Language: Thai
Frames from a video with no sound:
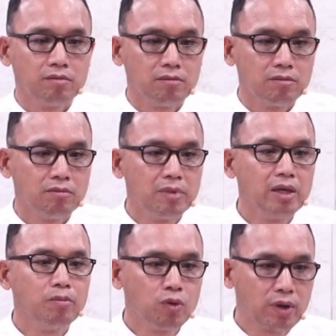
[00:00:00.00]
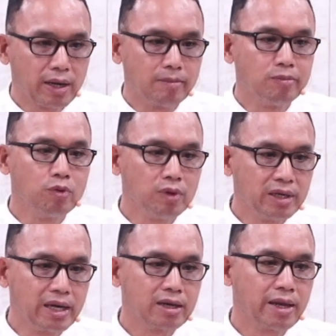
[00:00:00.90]
มีผู้นำผู้เลี้ย
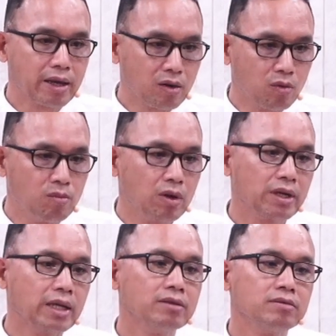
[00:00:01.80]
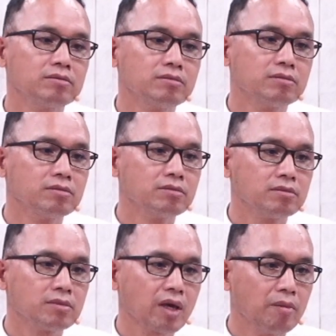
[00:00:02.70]
งในกลุ่มเหล่านั้น
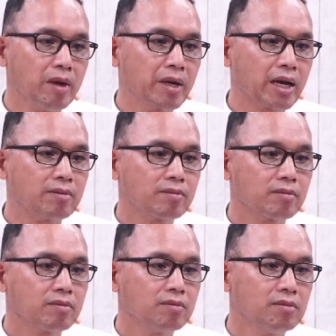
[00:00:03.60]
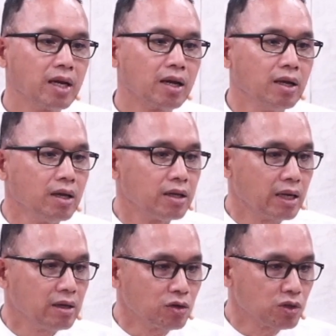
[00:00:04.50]
เอเมนไหมครับ นะฉะนั้น
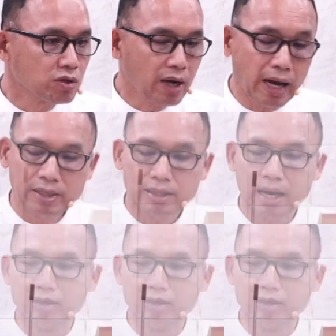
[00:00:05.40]
เราจะต้องอธิษฐานต่อ